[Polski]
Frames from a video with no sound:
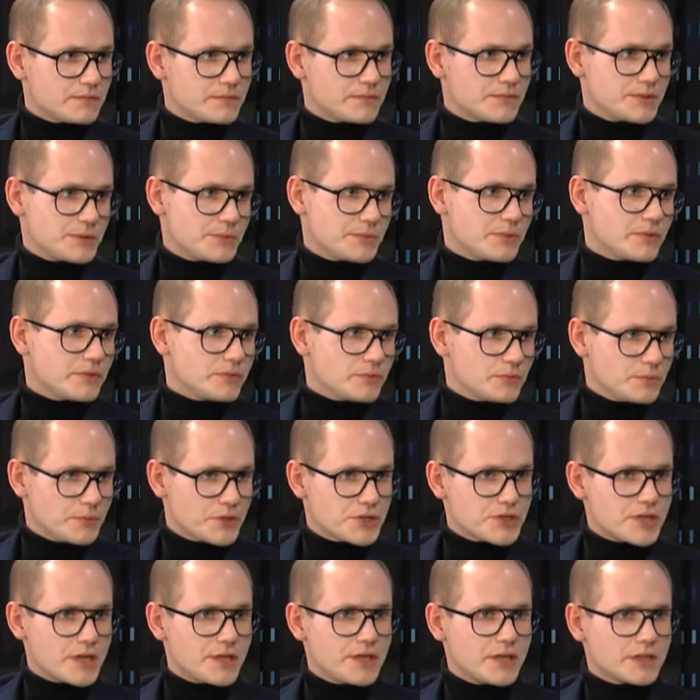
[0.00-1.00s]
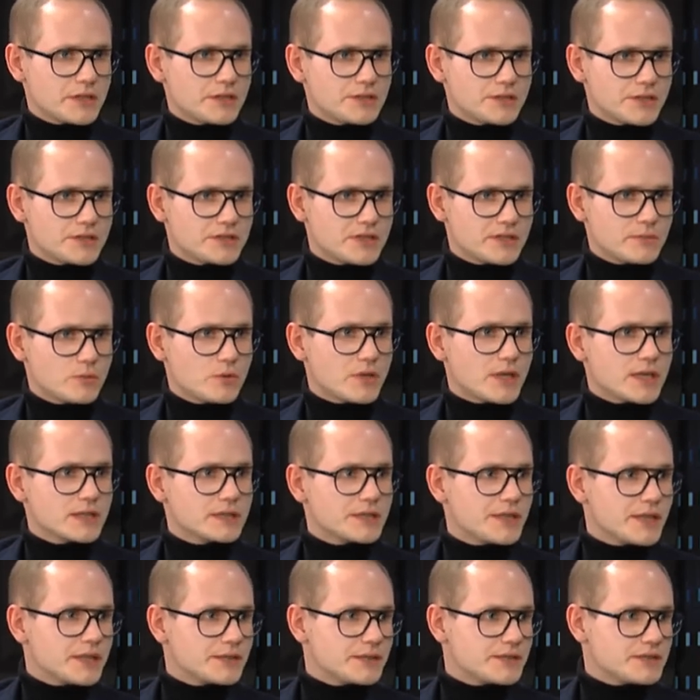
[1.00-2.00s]
Myśmy umieszczali jakiś czas temu
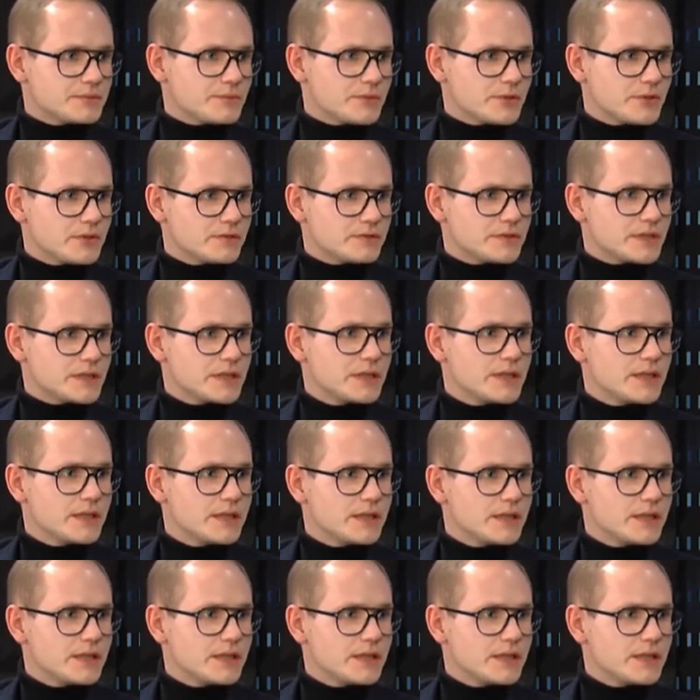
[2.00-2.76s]
kartki antysmogowe